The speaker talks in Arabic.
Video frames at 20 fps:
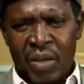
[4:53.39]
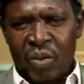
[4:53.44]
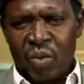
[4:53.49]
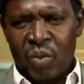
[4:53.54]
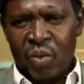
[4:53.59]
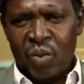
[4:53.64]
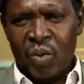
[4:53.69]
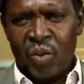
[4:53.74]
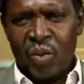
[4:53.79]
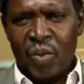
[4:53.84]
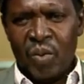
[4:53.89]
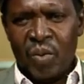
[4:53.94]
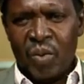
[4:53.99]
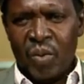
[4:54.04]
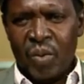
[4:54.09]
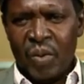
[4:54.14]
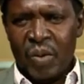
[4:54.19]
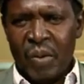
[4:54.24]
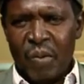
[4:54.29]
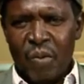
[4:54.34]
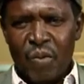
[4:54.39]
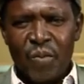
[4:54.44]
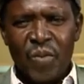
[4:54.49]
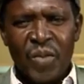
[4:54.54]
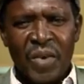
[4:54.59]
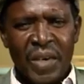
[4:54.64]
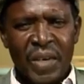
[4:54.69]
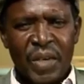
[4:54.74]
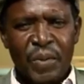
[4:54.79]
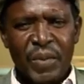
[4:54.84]

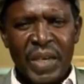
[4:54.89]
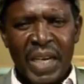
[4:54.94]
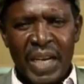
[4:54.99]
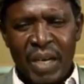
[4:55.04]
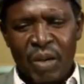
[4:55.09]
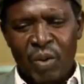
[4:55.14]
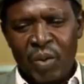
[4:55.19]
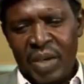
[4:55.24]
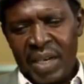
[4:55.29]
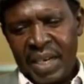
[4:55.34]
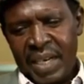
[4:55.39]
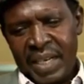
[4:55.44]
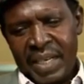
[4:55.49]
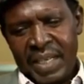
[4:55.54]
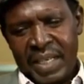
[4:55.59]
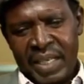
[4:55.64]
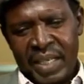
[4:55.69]
وملهمي الأول